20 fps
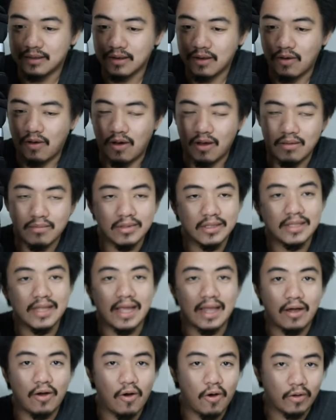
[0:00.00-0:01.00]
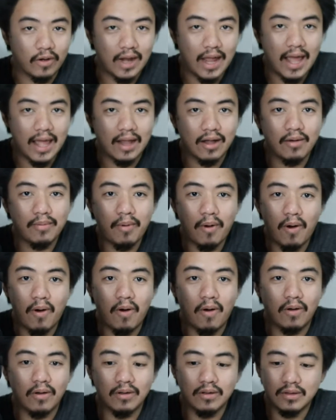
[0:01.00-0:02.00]
ขอให้มันใส่ของได้ก็พอ
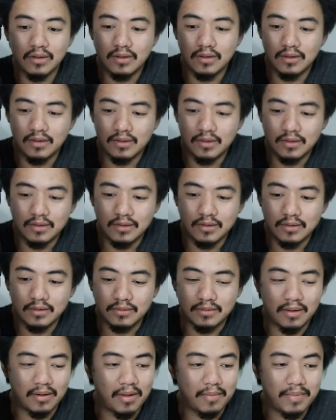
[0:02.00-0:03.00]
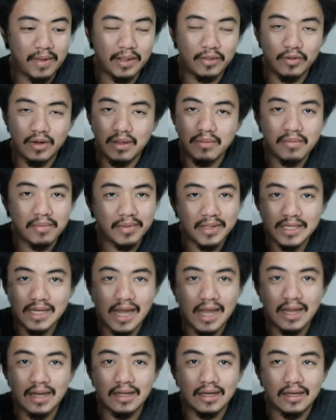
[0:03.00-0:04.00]
สำหรับเป้ตัวนี้มันไม่
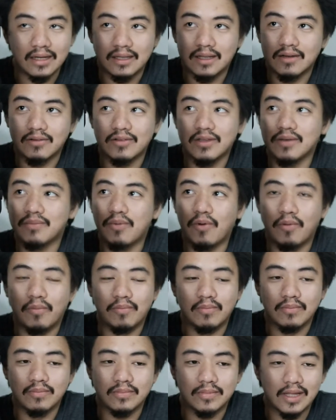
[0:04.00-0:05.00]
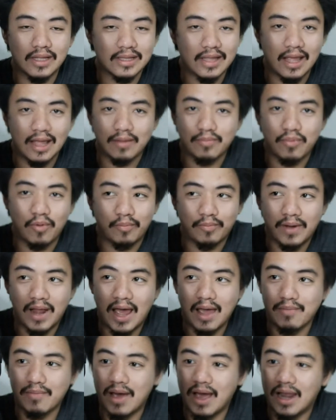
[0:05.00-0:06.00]
ใช่เลย เท่าที่ผมตั้งแต่ผม
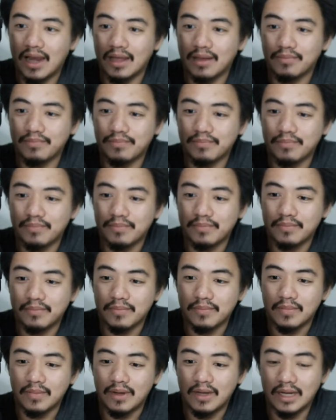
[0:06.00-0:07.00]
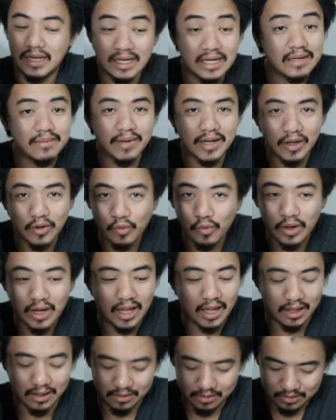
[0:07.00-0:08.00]
ได้มาแล้วลื้อมันดูเนี่
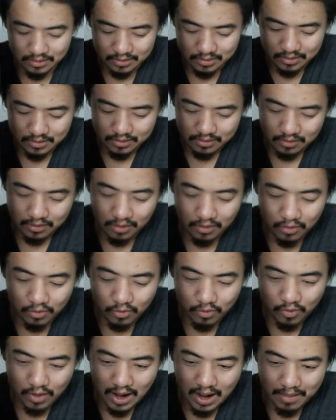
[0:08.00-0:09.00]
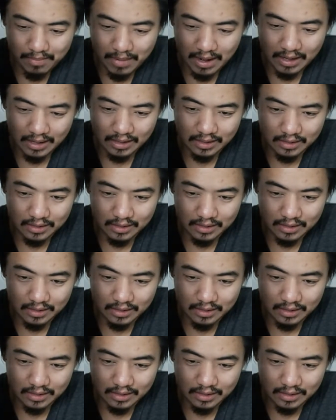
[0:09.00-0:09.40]
ย ก็รู้ว่ามัน